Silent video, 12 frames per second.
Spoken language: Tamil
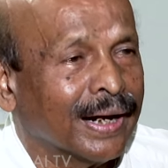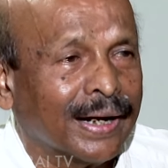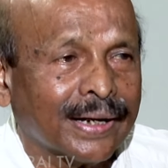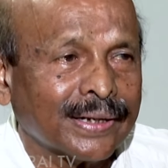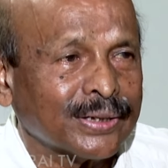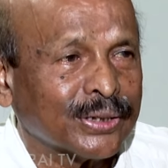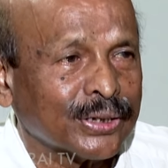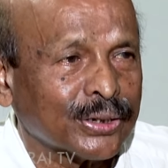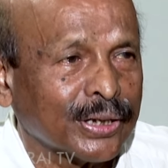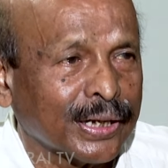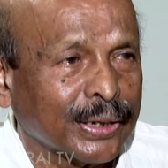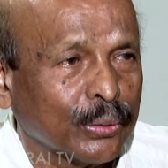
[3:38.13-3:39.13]
ஆர்எஸ்எஸ்
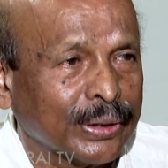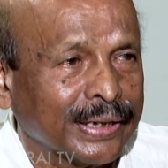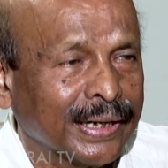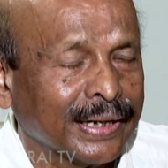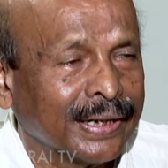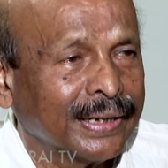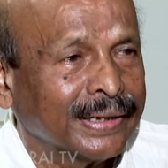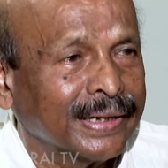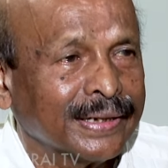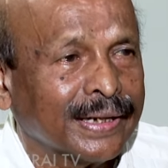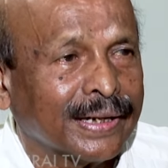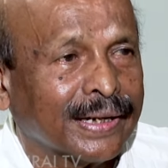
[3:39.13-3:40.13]
தானே ஒழிய
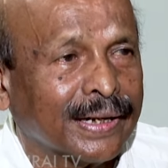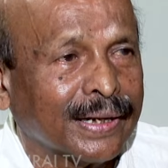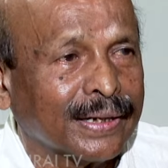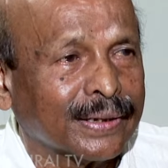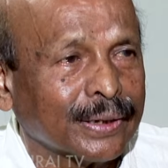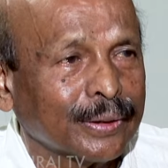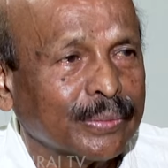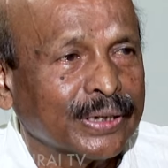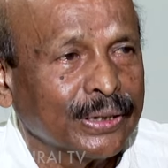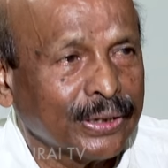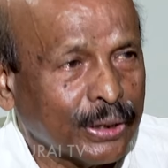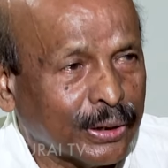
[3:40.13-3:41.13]
எந்த காலத்திலும்
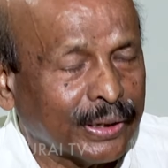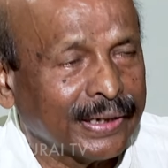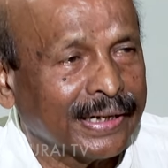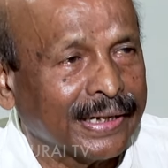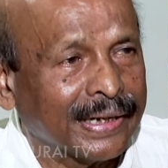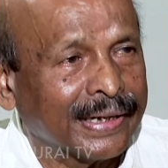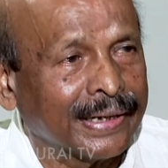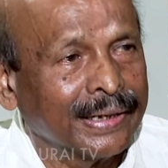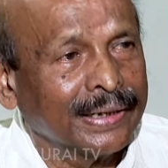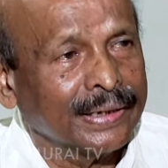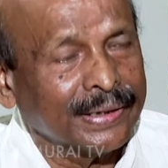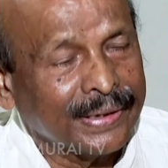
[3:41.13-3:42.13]
இந்துக்கள் இல்லை
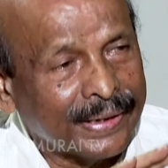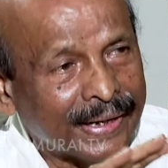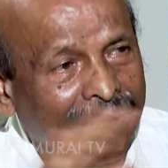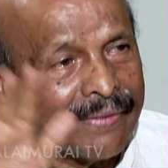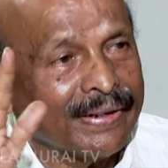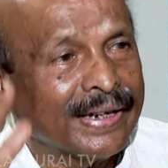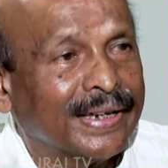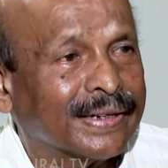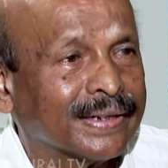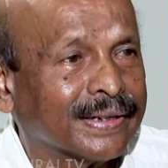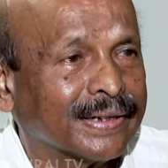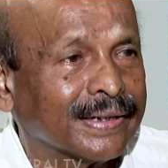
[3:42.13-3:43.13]
இந்தியாவிலே
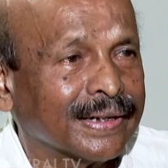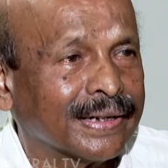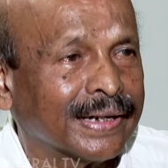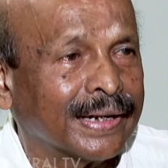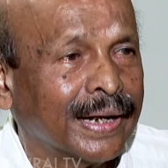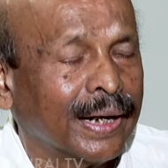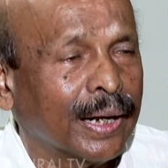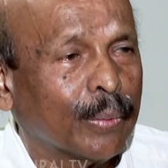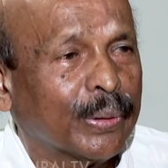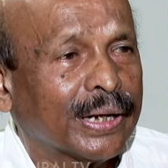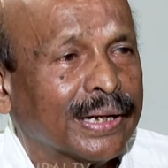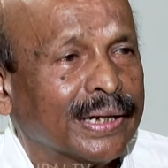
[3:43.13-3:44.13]
இந்துக்கள் இல்லை
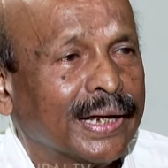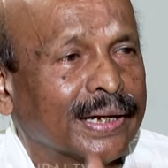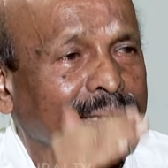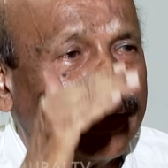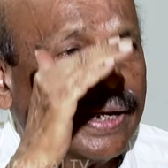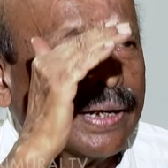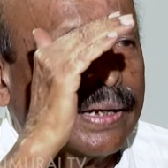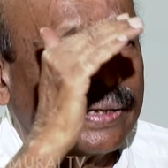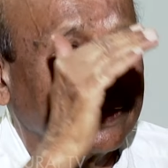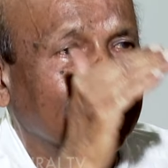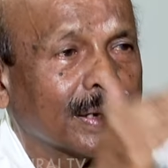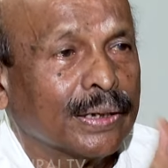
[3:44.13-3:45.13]
அப்படி இருந்தால் இந்தியாவில்
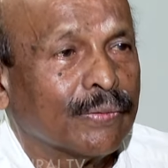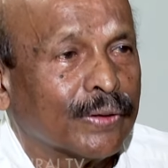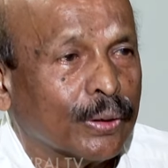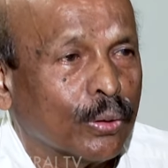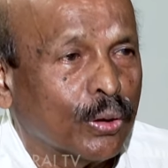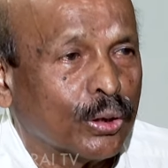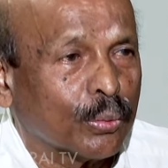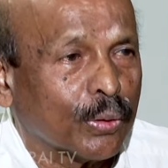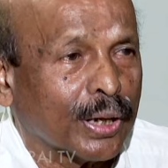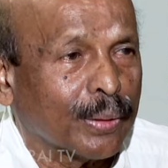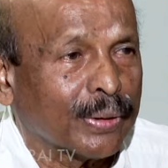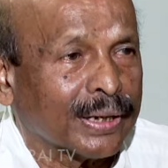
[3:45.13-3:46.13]
இந்துக்கள் விலை ஓட்டு
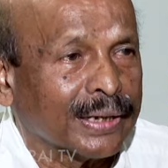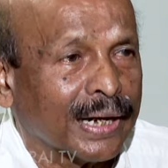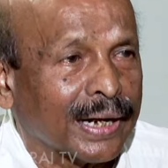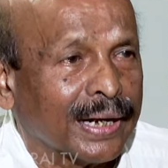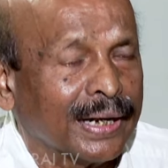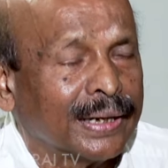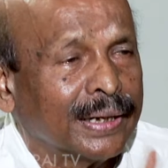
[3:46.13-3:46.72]
போடாமல் இருந்தாங்கன்னா